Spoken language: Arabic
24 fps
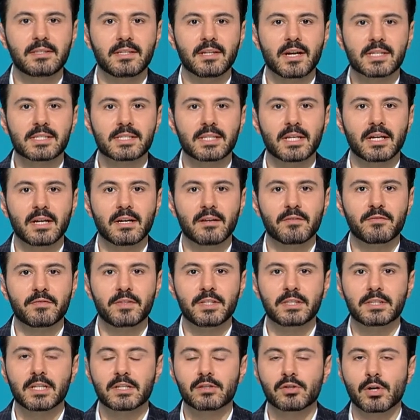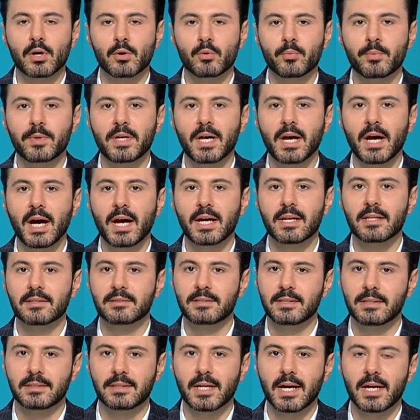دراسة في تجاربها على
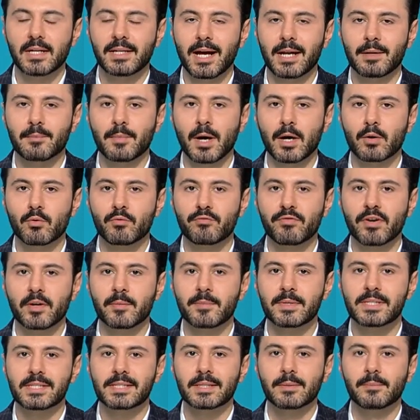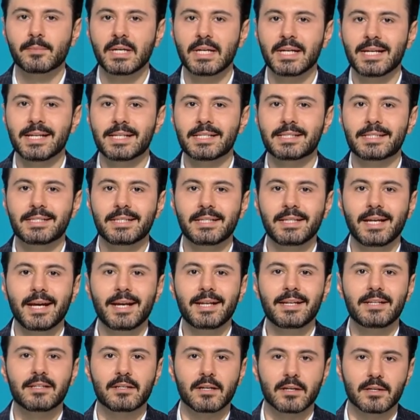الديدان المعروفة باسم سي
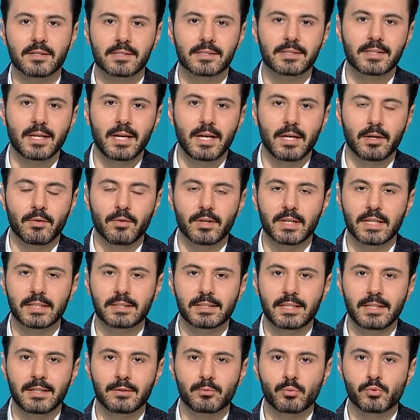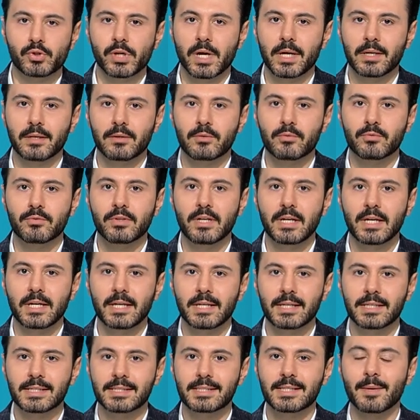إليغانس والتي
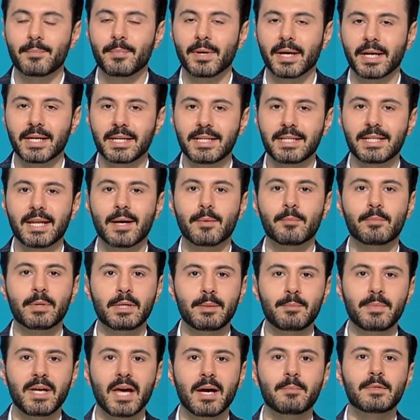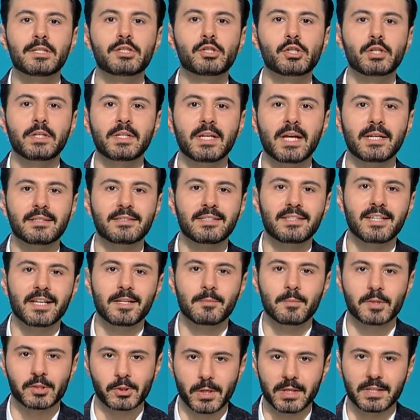تشاركنا 70% من جيناتنا
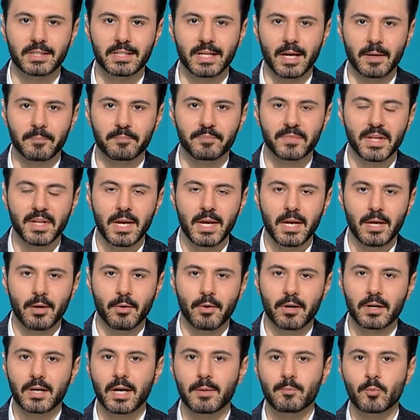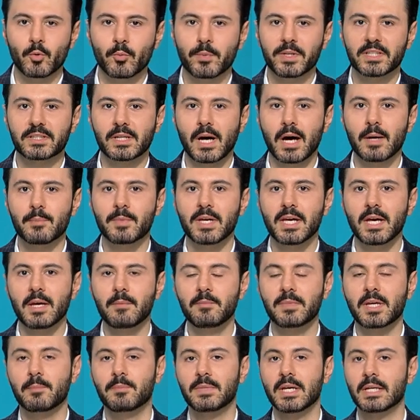البشرية وقاموا بإطعامهم
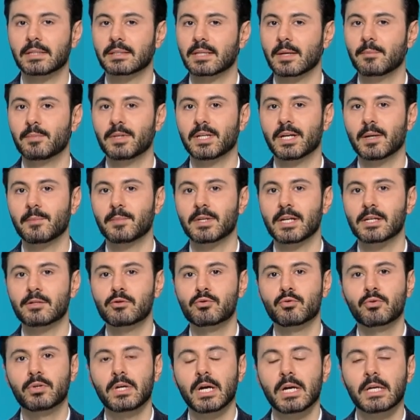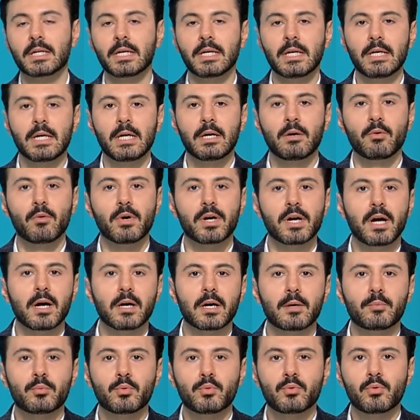كميات كبيرة من السكر
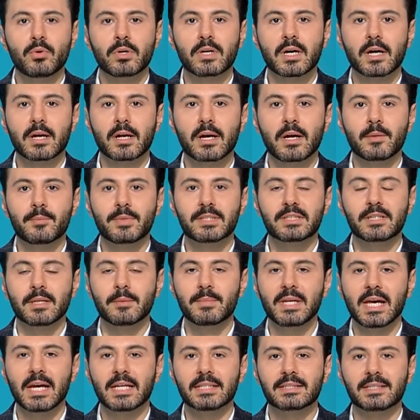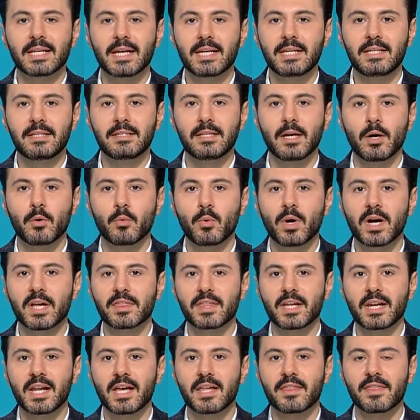وراقبوا قرابة
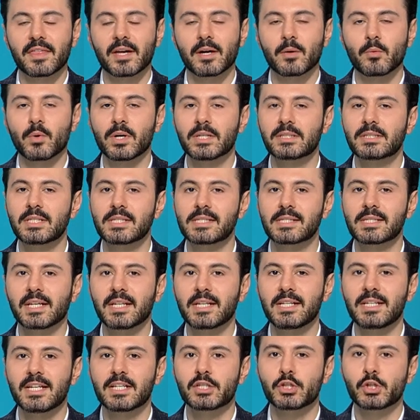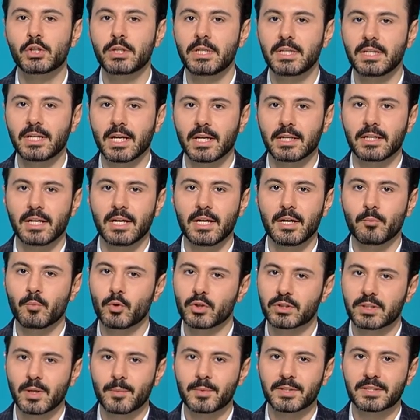293 جينا
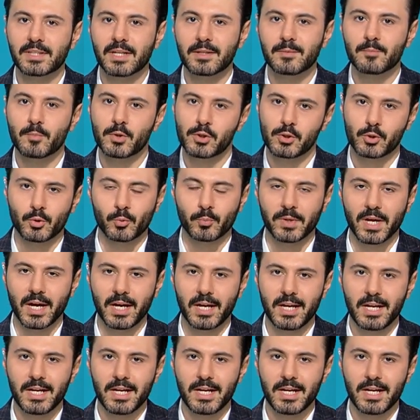مرتبطا بالسمنة